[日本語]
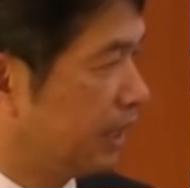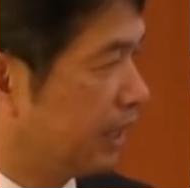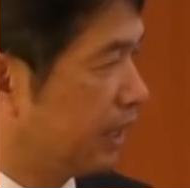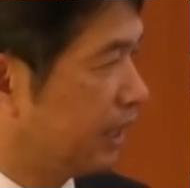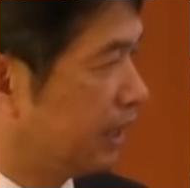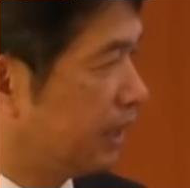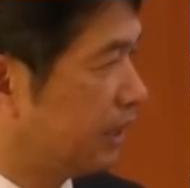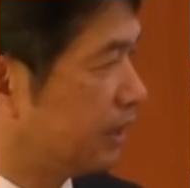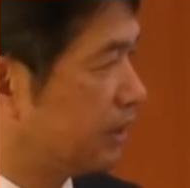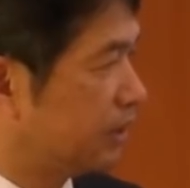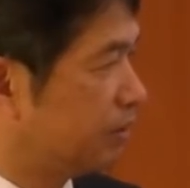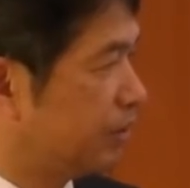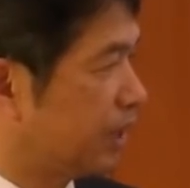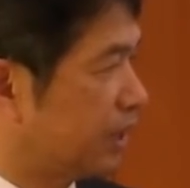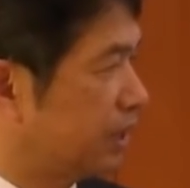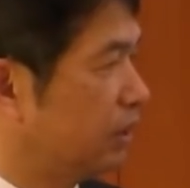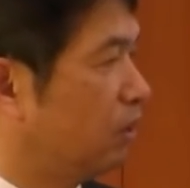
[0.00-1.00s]
えー、
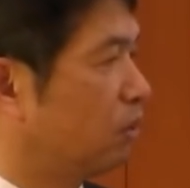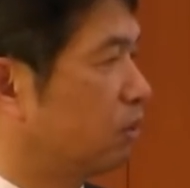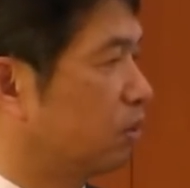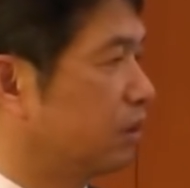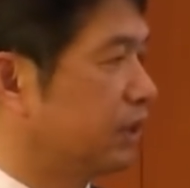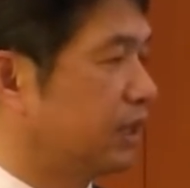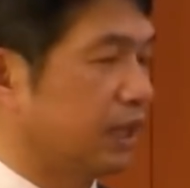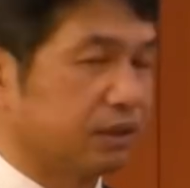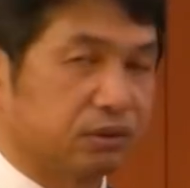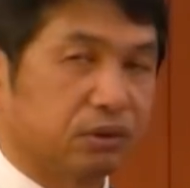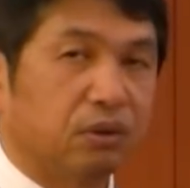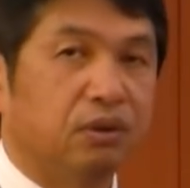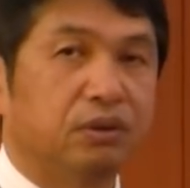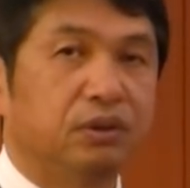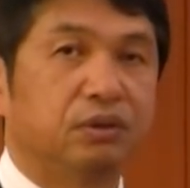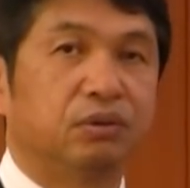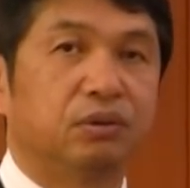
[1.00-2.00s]
速やかに報告いただくと
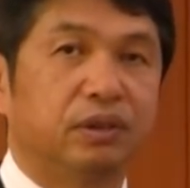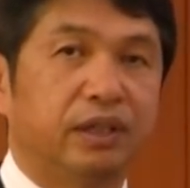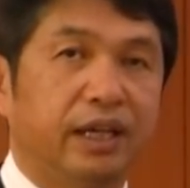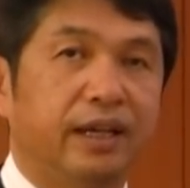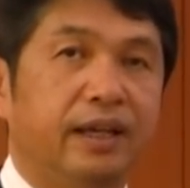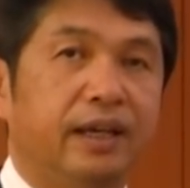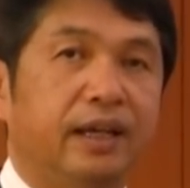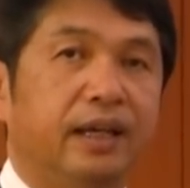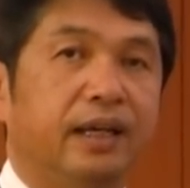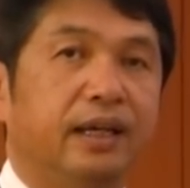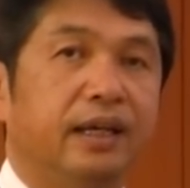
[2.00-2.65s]
いうことで、